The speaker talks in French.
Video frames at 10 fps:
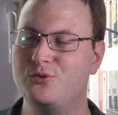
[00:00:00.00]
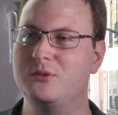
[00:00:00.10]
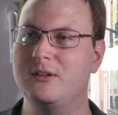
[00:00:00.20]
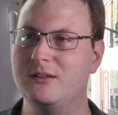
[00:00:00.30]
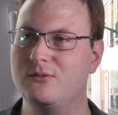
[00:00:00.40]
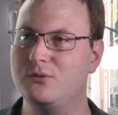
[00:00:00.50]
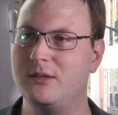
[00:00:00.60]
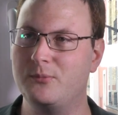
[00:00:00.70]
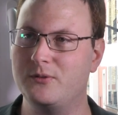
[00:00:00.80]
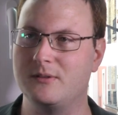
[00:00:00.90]
tout
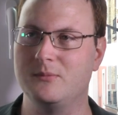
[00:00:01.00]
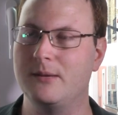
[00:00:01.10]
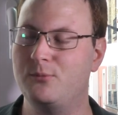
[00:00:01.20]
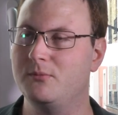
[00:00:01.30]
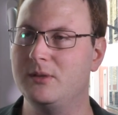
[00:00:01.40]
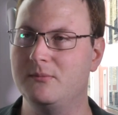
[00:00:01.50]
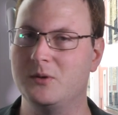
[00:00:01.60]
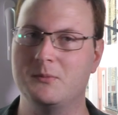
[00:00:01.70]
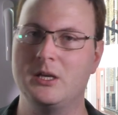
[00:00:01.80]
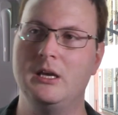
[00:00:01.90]
est, possible, il n'y a plus de
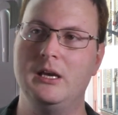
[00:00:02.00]
minimum.